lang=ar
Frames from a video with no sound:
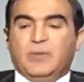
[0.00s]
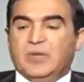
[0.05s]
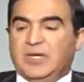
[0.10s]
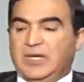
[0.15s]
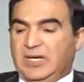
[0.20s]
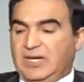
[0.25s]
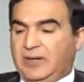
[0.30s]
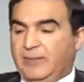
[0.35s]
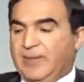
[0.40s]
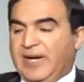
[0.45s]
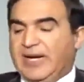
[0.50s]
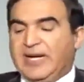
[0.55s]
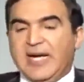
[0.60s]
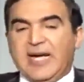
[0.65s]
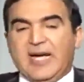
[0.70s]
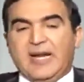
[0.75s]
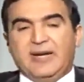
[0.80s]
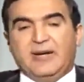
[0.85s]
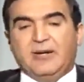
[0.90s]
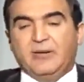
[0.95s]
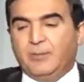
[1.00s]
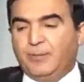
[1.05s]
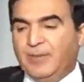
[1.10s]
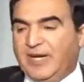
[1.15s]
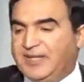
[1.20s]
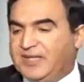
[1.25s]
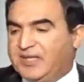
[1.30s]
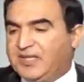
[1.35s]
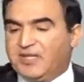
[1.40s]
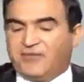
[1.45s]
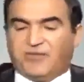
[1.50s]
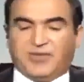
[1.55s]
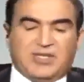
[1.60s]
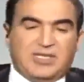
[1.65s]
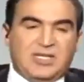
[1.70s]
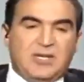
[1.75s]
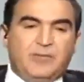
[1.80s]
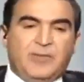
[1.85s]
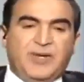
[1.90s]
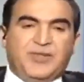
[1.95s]
مكان متر في
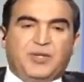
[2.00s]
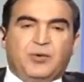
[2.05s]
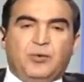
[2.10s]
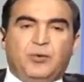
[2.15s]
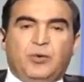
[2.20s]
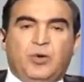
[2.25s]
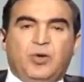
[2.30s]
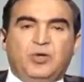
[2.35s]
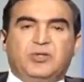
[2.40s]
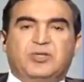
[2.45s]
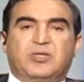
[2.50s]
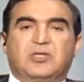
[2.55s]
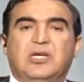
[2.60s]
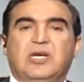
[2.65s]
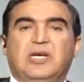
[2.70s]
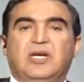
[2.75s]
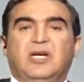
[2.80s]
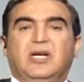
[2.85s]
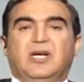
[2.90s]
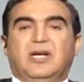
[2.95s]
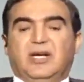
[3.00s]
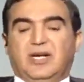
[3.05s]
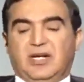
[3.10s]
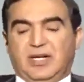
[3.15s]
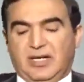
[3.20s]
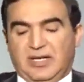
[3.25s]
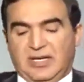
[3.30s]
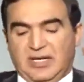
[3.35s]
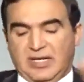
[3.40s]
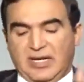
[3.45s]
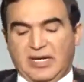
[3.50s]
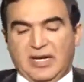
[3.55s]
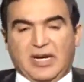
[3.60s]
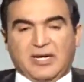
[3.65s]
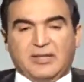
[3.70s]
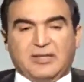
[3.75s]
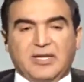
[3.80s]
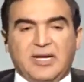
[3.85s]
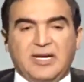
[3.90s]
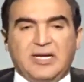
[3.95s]
2 متر ونص آه،
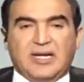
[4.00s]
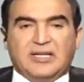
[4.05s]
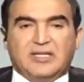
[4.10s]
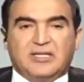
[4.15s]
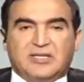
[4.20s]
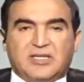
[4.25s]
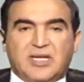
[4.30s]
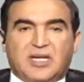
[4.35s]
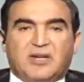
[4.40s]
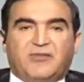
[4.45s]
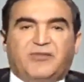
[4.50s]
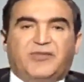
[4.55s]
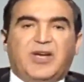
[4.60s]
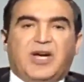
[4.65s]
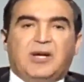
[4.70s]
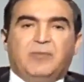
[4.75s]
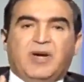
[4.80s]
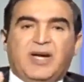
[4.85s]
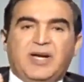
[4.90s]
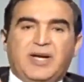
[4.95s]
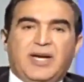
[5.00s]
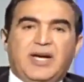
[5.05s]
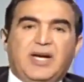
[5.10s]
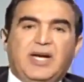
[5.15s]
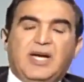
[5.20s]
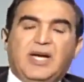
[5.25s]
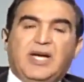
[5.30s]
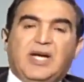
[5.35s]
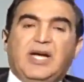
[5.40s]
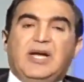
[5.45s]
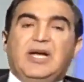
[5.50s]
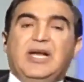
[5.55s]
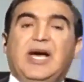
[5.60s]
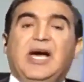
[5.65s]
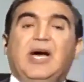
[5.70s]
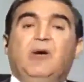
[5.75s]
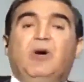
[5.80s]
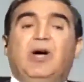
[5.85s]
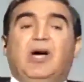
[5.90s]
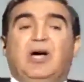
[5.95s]
ارضيه تتصرف فيها الميه
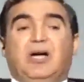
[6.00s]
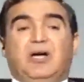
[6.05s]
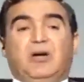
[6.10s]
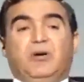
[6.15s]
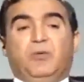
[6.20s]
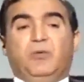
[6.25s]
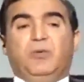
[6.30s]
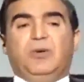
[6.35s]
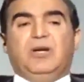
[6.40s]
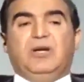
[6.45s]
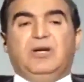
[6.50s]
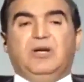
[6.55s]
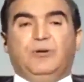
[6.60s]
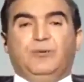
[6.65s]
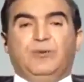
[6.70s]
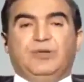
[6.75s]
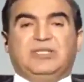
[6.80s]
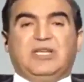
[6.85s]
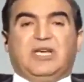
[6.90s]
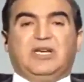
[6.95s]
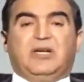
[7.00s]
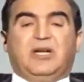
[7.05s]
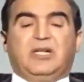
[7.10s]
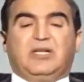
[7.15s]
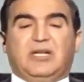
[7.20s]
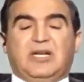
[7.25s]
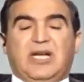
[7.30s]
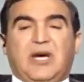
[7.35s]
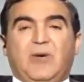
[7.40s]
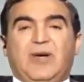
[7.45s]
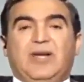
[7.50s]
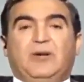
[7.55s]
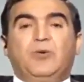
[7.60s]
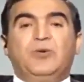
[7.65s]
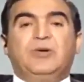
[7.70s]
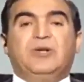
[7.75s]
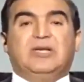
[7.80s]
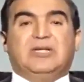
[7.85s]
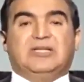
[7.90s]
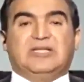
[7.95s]
الهواء والتغيرات الهواء
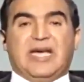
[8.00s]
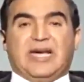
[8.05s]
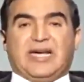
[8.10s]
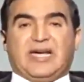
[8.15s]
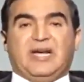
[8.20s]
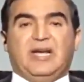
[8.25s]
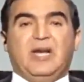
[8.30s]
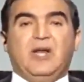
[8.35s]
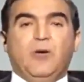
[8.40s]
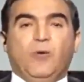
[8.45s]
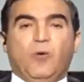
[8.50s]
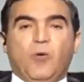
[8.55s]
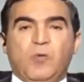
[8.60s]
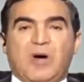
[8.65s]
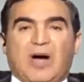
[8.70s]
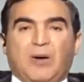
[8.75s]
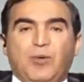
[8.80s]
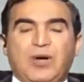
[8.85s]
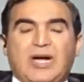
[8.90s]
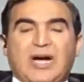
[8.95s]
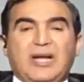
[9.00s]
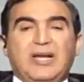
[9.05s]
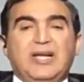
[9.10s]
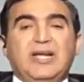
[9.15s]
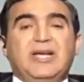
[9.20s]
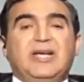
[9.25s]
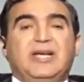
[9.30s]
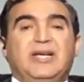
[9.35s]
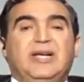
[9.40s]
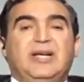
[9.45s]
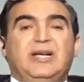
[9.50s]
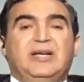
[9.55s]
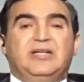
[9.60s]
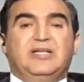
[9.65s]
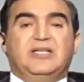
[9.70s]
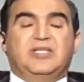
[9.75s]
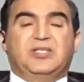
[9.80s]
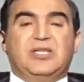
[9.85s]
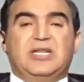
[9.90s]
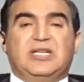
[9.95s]
يكون داخل ومعمول عليه
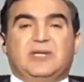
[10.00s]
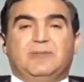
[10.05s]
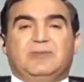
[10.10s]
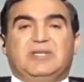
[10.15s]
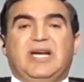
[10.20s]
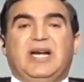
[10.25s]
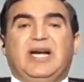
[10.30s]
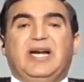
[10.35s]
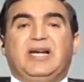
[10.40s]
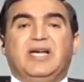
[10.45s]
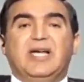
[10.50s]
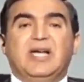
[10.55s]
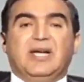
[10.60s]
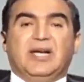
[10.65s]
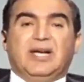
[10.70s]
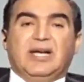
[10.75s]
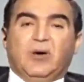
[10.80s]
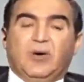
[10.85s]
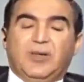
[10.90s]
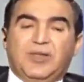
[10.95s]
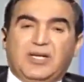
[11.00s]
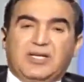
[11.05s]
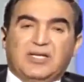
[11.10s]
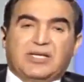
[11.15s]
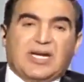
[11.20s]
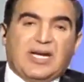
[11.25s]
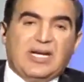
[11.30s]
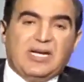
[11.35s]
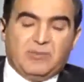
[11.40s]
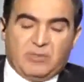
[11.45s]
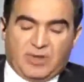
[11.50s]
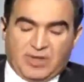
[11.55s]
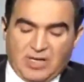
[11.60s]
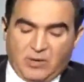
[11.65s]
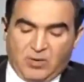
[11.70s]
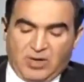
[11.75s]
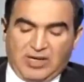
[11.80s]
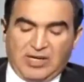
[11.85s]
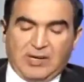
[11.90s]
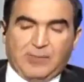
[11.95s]
السلك بتاعك لو قدرت تخلي
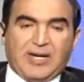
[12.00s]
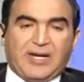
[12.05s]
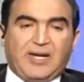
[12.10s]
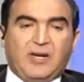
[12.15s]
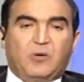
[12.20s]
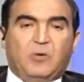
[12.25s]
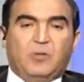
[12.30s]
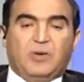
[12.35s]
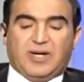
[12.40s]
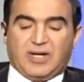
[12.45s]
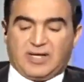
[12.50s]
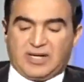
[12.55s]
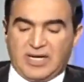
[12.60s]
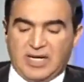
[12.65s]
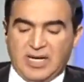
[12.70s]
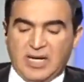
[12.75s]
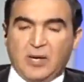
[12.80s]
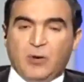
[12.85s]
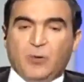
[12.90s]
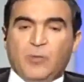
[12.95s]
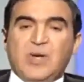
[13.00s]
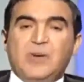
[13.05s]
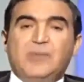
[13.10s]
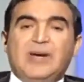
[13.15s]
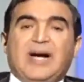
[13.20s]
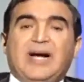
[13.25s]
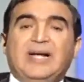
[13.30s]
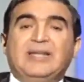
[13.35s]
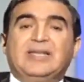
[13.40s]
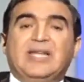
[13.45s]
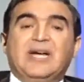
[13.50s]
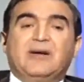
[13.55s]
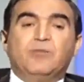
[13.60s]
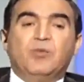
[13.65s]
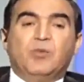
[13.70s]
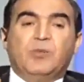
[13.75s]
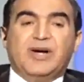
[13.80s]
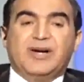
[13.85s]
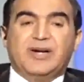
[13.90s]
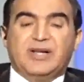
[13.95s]
المراوح يبقى خير وبركه ويبقى عندك
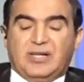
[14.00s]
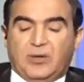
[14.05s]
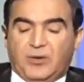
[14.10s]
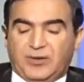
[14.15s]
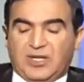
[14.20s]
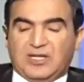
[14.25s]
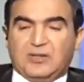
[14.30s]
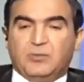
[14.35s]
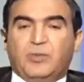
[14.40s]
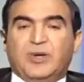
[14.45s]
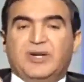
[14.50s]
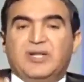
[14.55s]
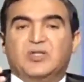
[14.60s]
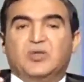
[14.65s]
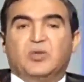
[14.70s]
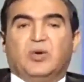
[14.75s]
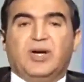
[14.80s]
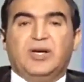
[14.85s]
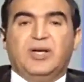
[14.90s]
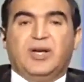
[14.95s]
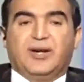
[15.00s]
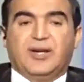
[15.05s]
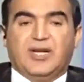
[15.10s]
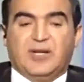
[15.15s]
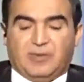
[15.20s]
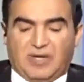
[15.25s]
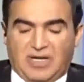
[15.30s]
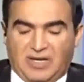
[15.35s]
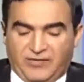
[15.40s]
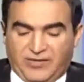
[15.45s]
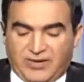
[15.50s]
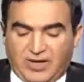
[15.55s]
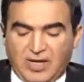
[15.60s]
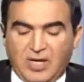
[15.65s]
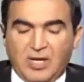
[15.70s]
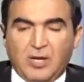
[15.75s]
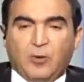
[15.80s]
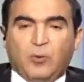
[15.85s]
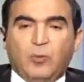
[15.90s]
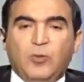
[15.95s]
مبرد لو قدرت مبرد صغير يبقى افضل
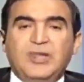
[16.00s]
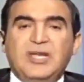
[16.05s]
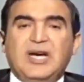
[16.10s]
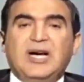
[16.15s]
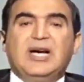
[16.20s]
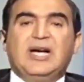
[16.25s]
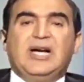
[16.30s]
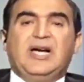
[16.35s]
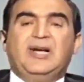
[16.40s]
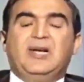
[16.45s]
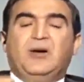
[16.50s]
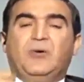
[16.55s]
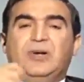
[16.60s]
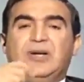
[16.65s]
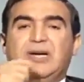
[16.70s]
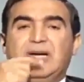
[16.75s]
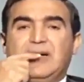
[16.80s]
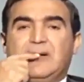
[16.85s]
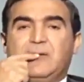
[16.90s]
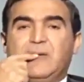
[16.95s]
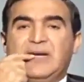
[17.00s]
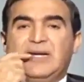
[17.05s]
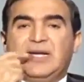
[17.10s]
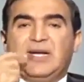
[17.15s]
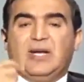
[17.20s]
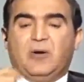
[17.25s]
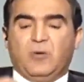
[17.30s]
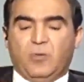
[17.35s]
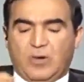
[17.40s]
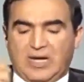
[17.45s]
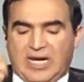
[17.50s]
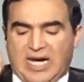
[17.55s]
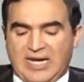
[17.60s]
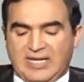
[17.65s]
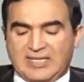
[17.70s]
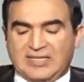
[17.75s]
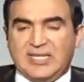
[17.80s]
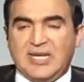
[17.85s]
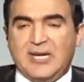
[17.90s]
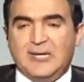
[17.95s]
وده احنا قلناه يا اخوانا لو
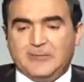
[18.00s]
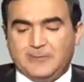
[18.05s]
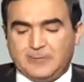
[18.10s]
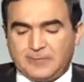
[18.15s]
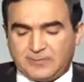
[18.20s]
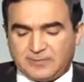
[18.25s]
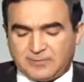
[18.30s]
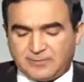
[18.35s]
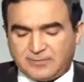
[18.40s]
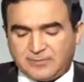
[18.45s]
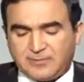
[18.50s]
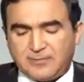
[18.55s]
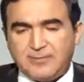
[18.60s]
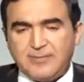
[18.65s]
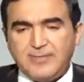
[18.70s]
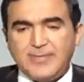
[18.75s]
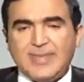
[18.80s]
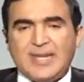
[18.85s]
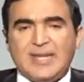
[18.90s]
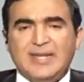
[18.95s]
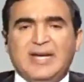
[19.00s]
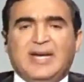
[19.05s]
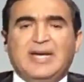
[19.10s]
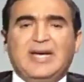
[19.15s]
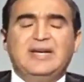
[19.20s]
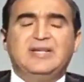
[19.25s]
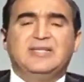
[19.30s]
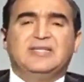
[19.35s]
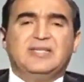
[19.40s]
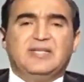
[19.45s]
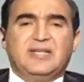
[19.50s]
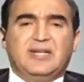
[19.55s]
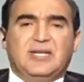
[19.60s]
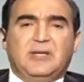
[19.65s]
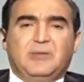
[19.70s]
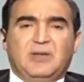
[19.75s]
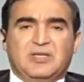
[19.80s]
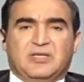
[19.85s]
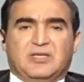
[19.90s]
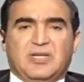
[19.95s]
عايزين نخلي سعر
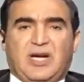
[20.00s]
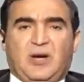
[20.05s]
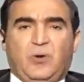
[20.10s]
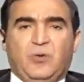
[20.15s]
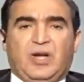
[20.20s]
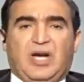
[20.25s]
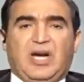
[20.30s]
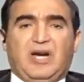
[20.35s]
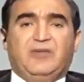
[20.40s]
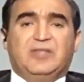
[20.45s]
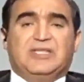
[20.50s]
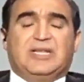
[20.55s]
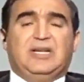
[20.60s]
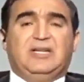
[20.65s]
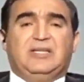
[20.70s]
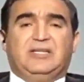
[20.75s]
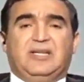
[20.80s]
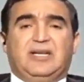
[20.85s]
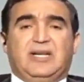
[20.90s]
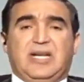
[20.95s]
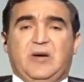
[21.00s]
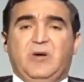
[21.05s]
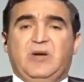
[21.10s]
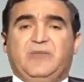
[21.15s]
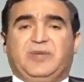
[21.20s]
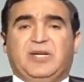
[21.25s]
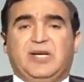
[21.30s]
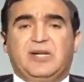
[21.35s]
اللبن صح ونحافظ على الانتاج الحيواني بتاعنا